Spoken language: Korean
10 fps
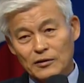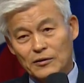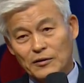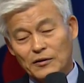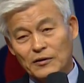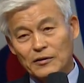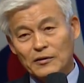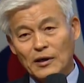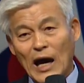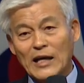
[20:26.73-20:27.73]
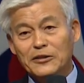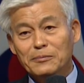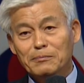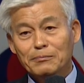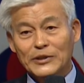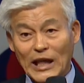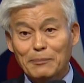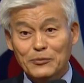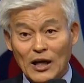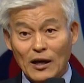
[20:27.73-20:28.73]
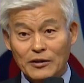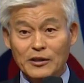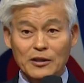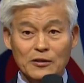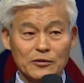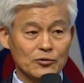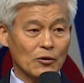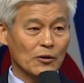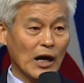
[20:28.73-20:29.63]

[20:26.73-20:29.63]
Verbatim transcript: 그 아름답다 이렇게 되는 거죠.